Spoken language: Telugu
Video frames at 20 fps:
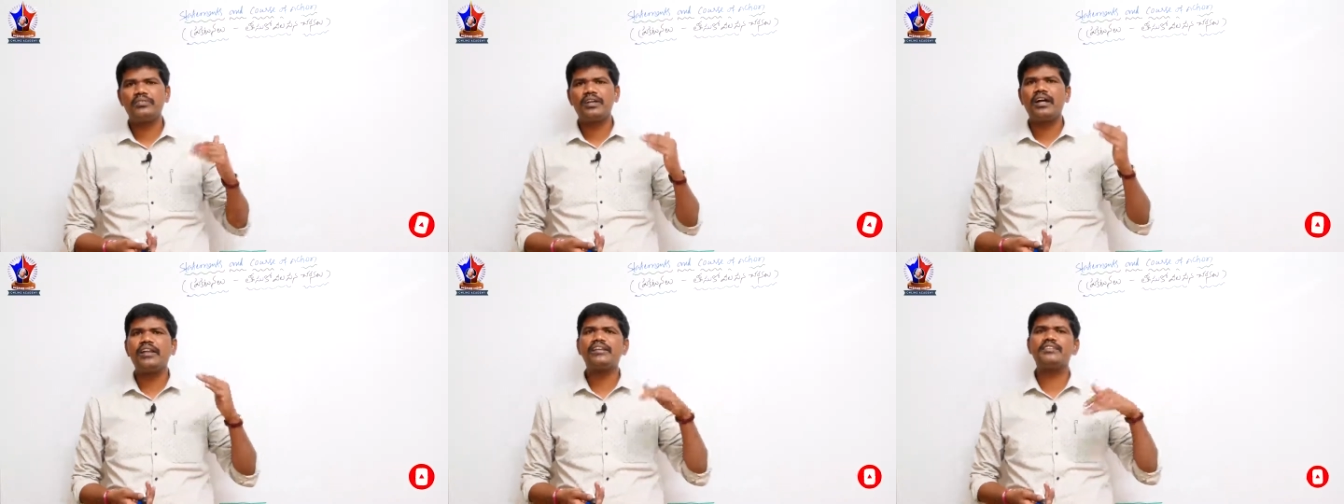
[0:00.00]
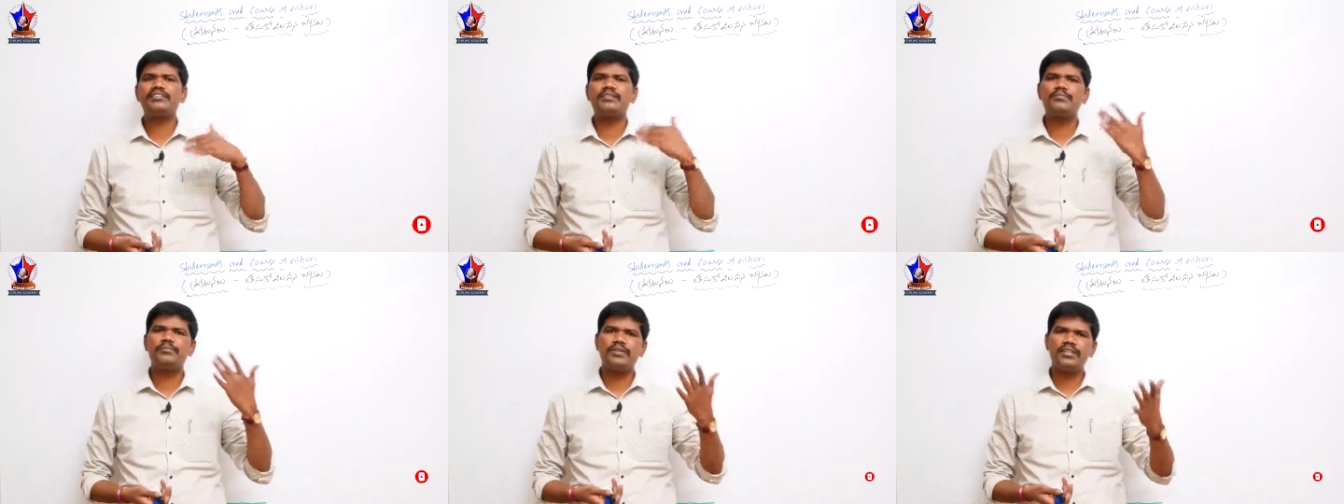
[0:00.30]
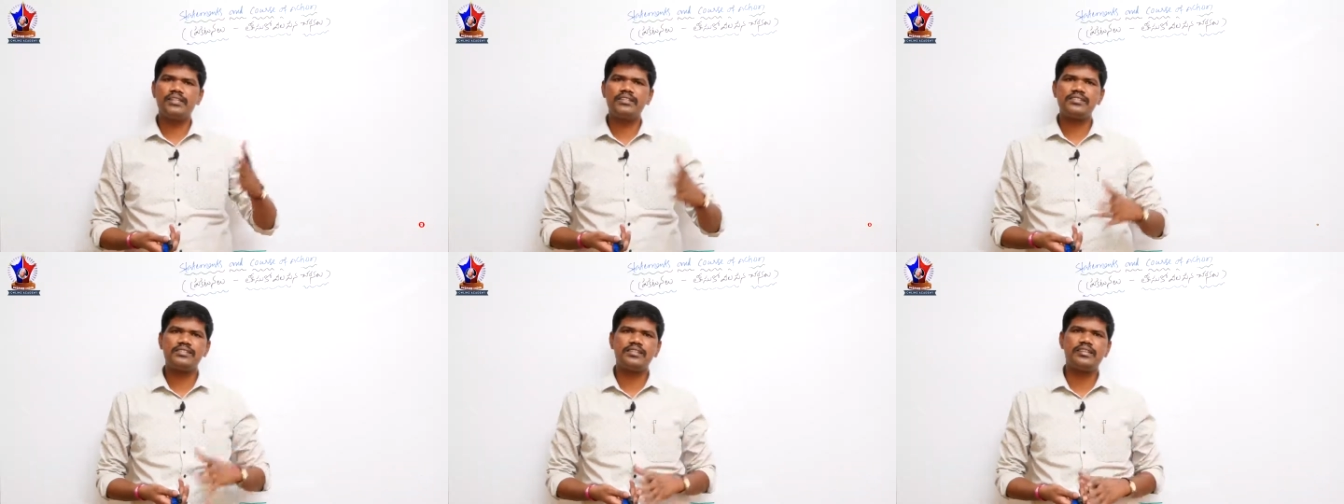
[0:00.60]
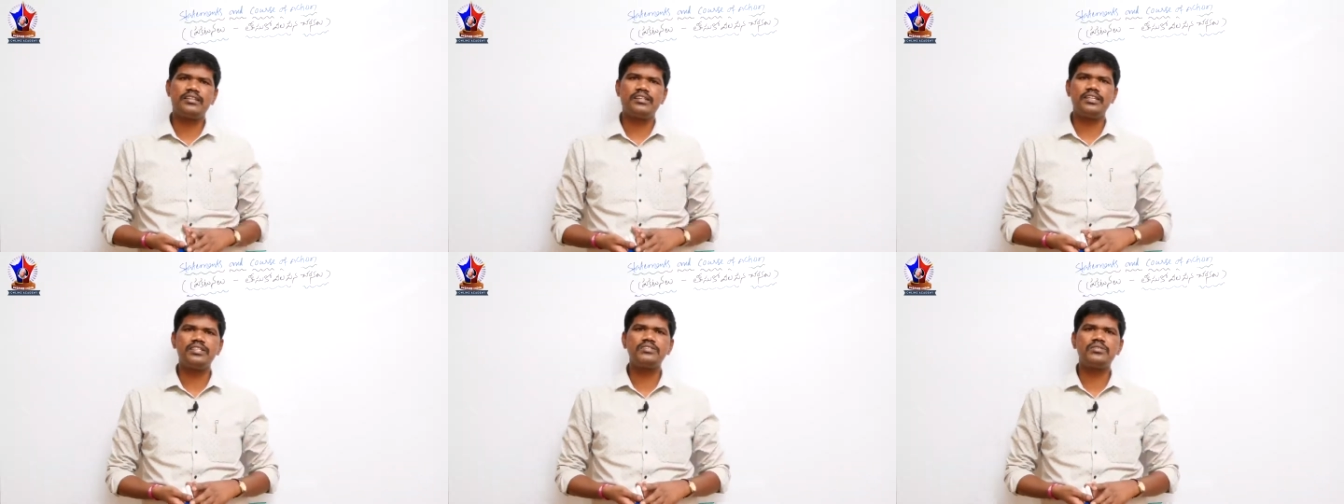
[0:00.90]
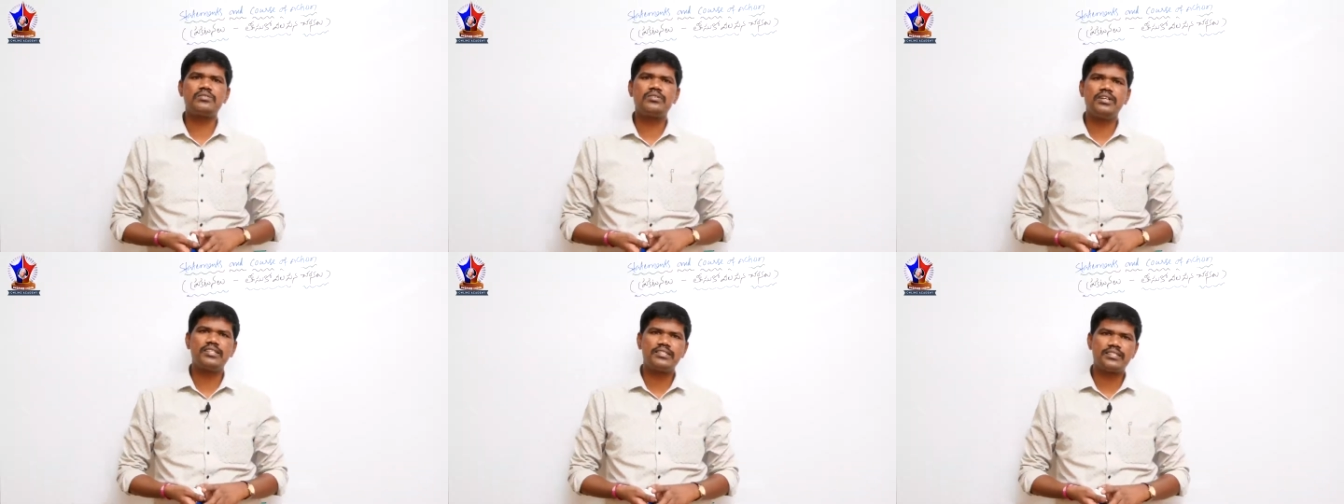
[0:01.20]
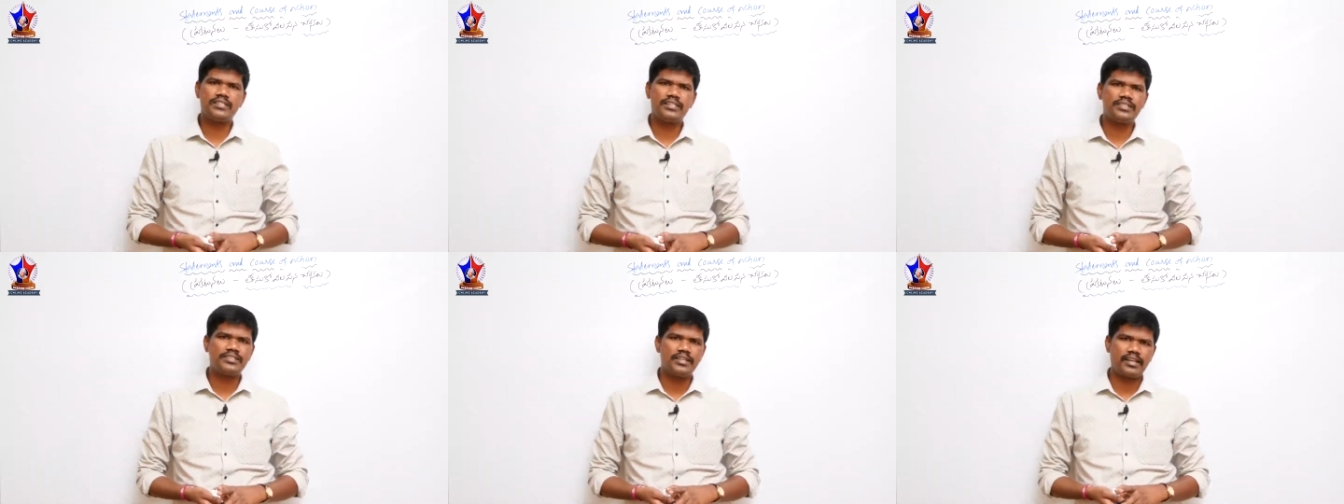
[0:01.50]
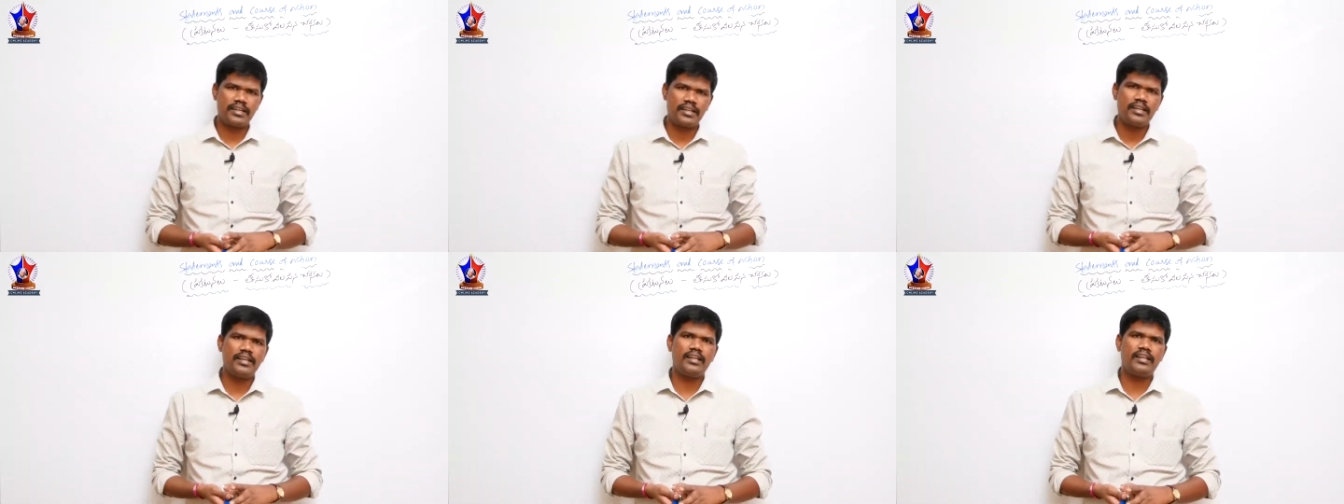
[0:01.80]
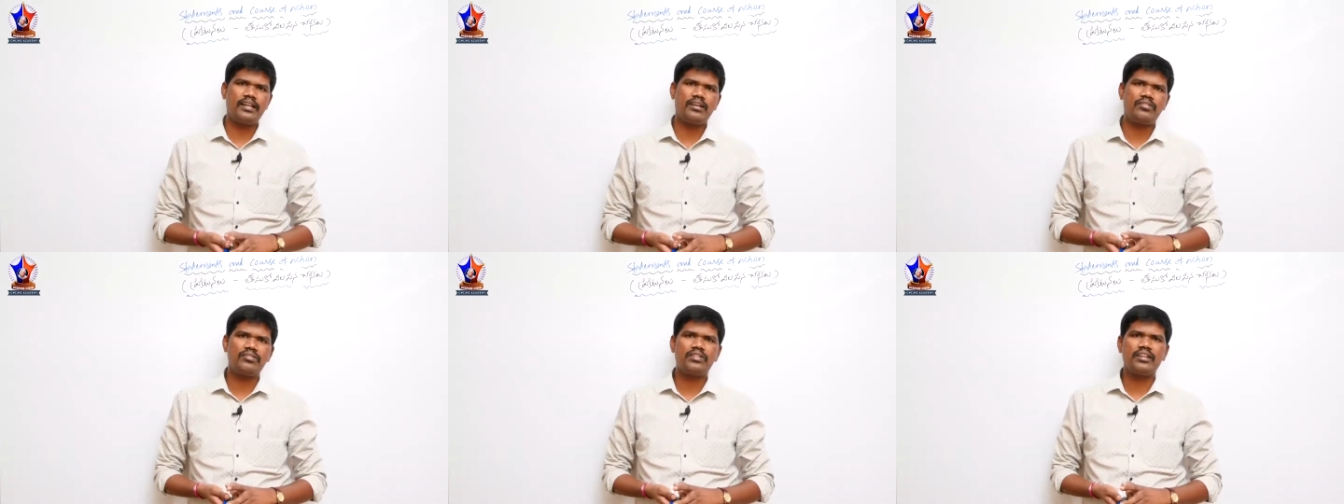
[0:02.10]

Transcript: దానికి సంబంధించిన తీసుకోవాల్సిన చర్యలు ఎలా